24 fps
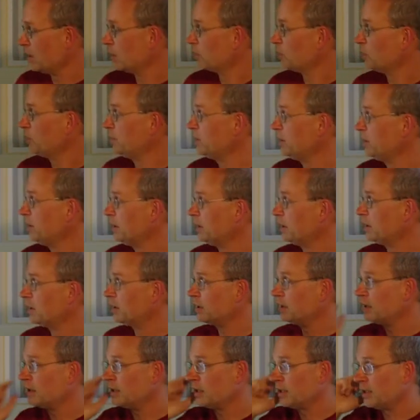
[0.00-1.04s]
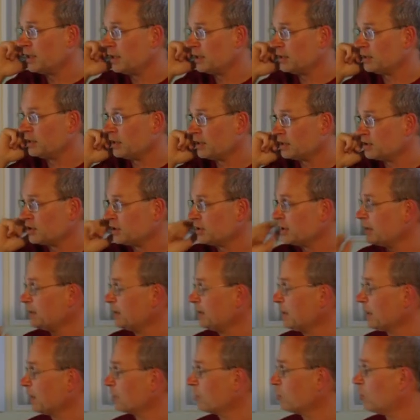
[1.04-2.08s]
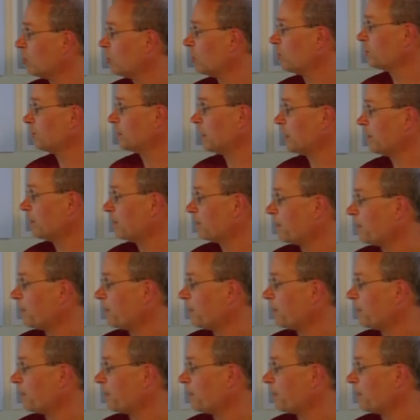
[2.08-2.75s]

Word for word: Quindi la, la città di Cracovia